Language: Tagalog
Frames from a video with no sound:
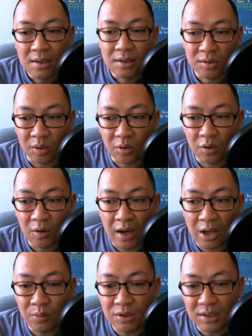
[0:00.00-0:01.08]
So, I
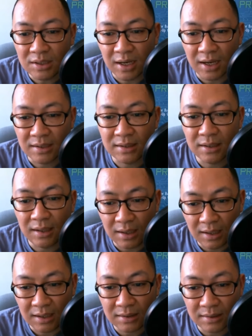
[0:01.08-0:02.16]
would suggest
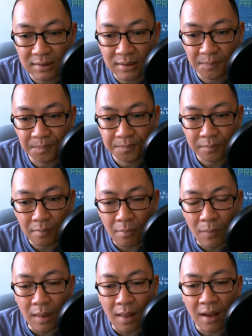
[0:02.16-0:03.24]
is
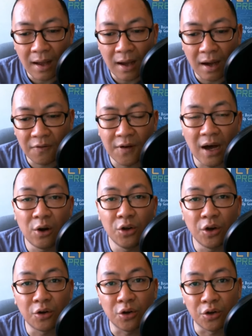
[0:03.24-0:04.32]
uh, follow
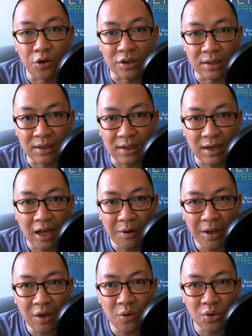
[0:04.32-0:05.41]
your curiosity. Ano ba
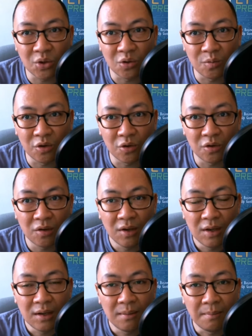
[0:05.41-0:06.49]
yung gusto mong
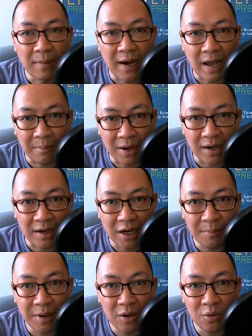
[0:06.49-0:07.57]
malaman? Ano
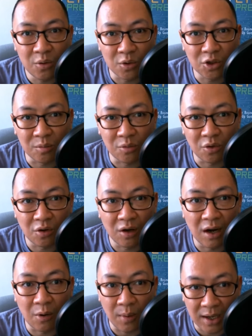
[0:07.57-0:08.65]
ba yung gusto mong
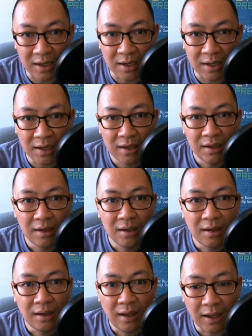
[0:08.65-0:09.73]
gawin?
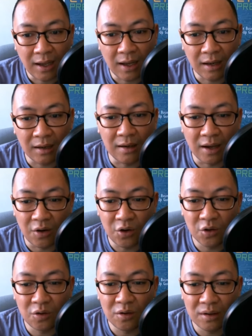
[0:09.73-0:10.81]
And
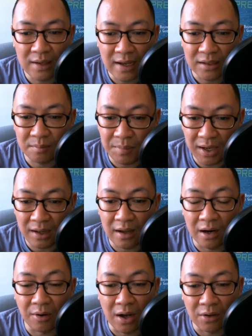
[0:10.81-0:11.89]
ganun yung that build
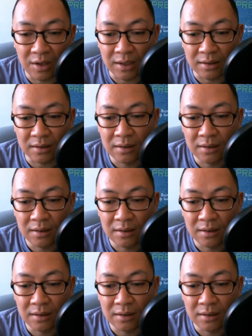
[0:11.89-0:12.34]
around it.